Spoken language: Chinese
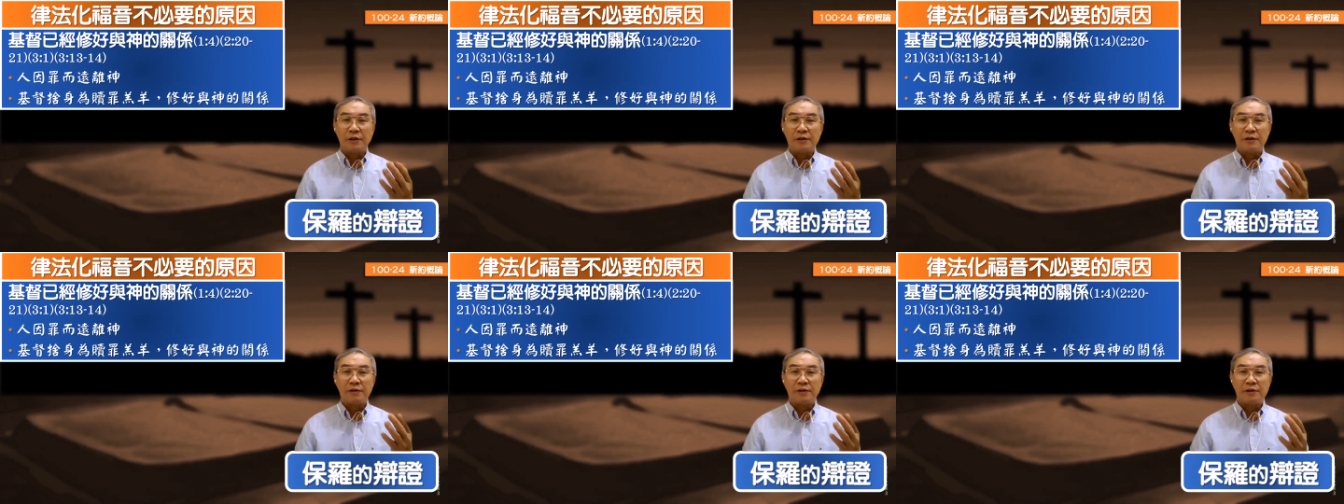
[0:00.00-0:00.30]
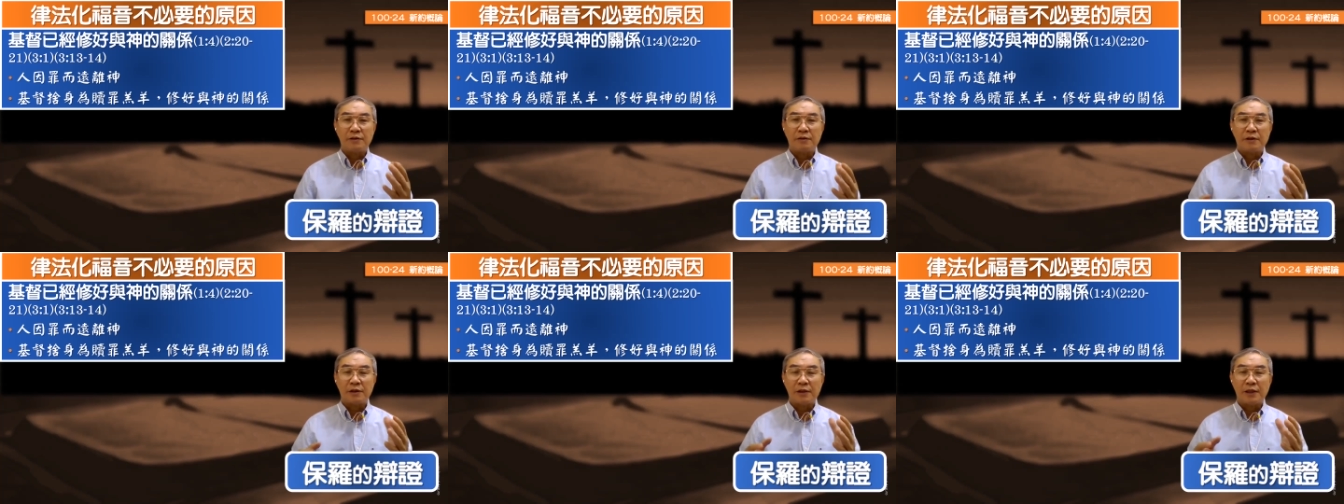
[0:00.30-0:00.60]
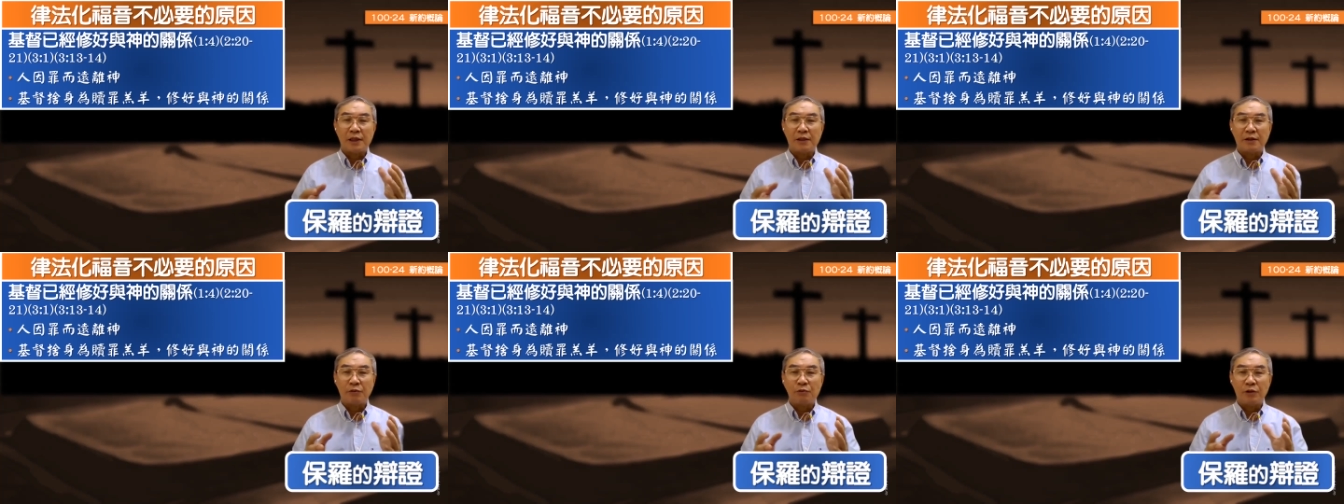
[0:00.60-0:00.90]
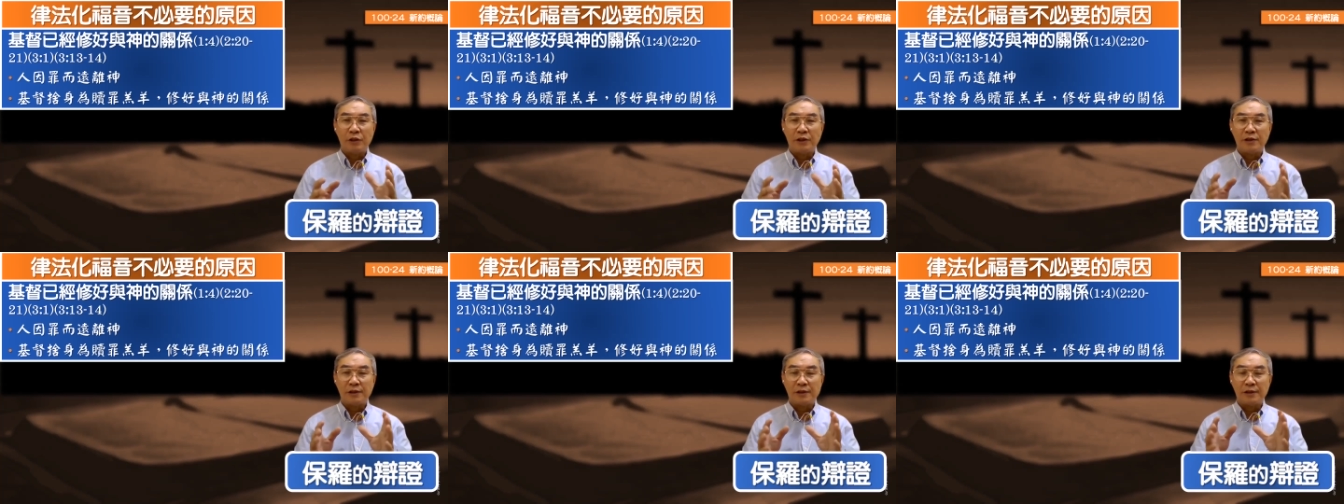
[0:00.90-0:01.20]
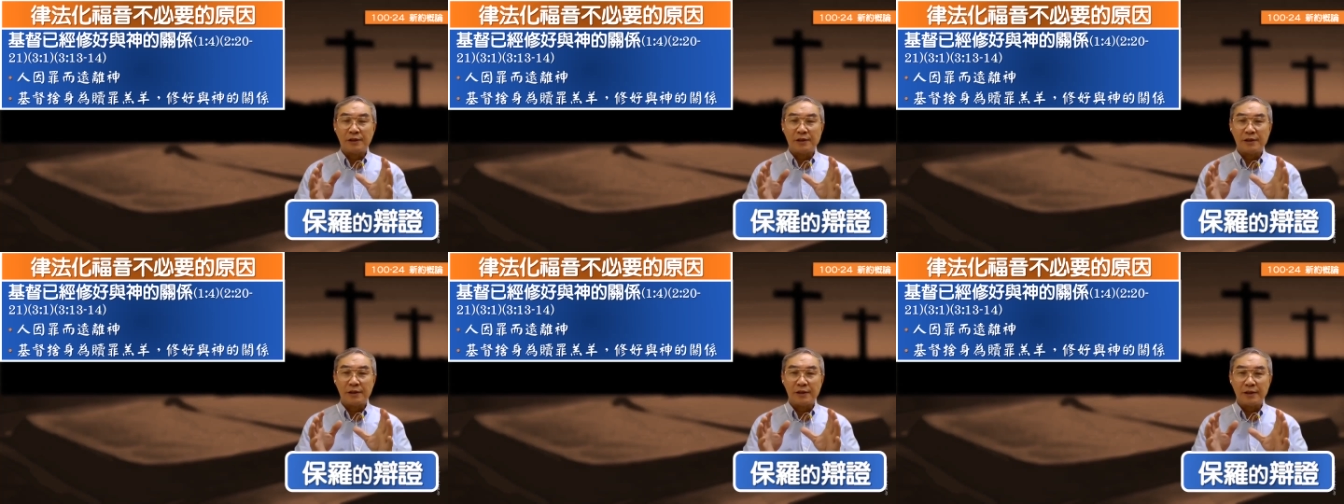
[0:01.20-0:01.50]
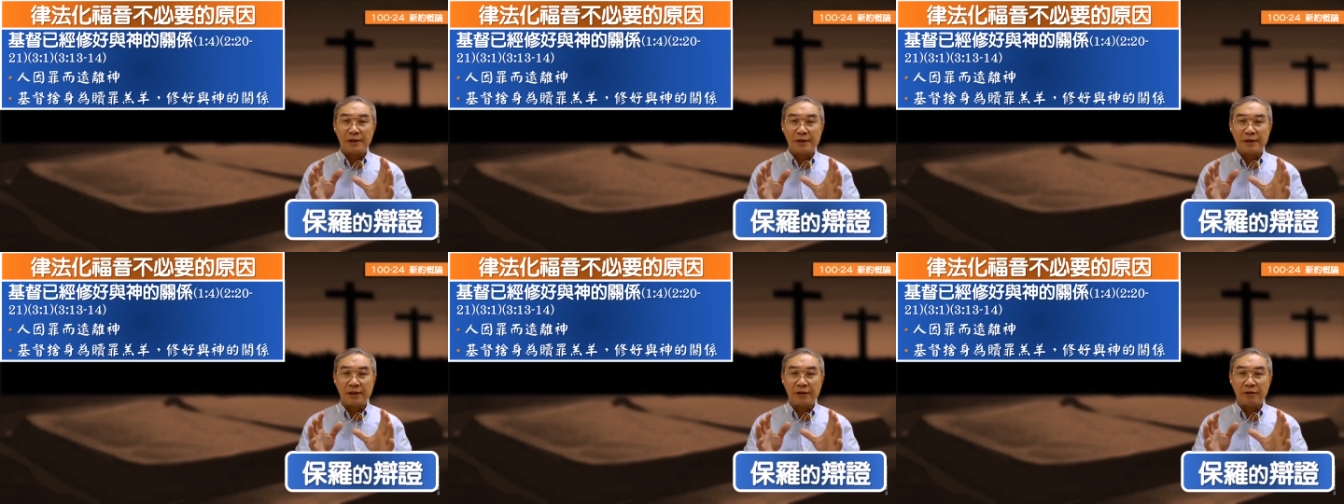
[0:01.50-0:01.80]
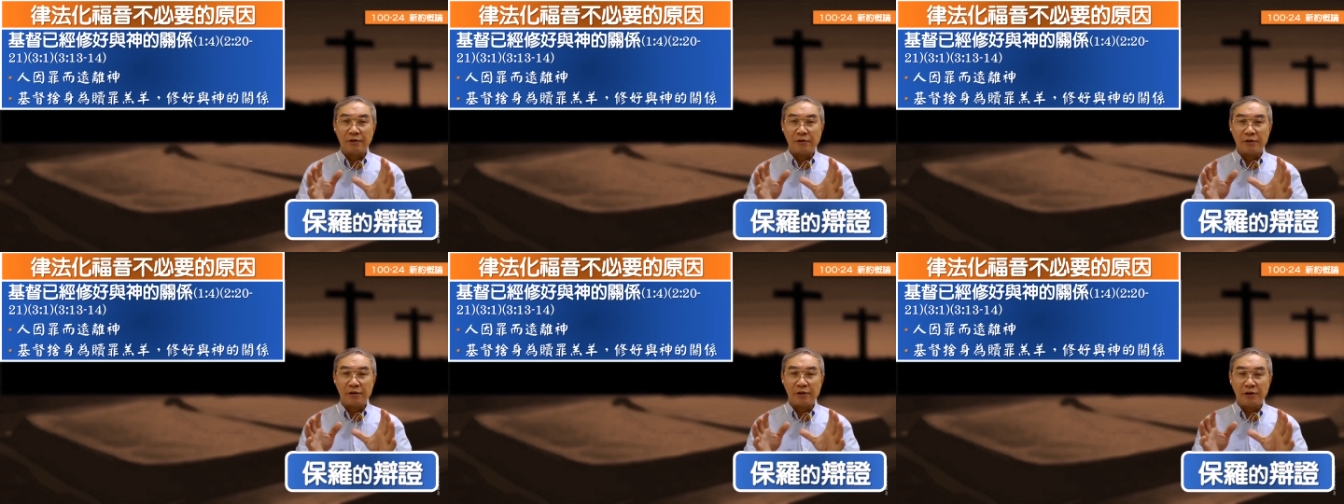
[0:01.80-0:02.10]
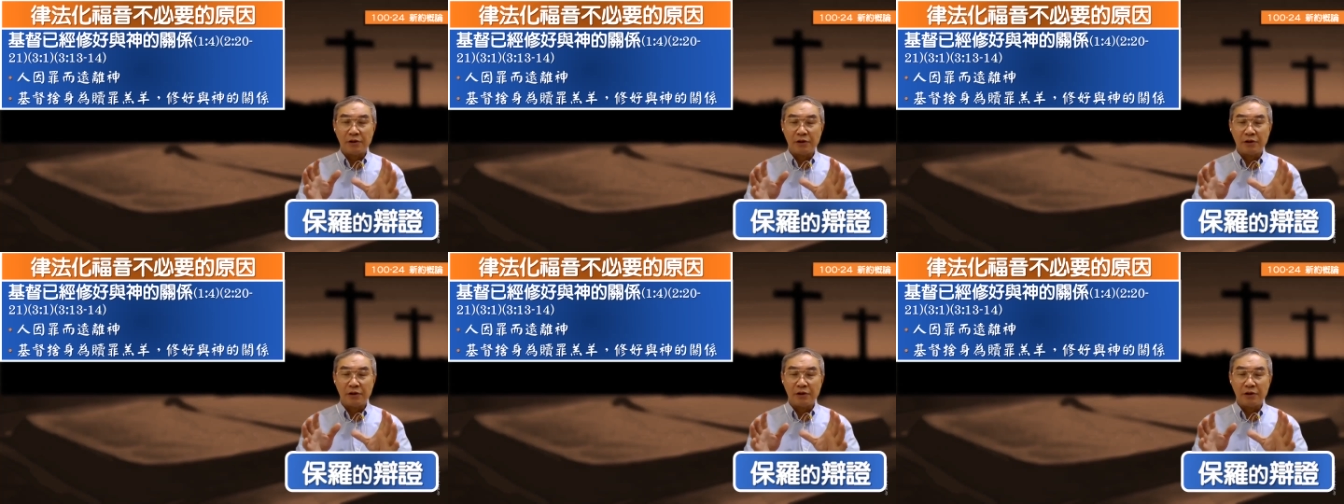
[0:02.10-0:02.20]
因为希望大家维持能够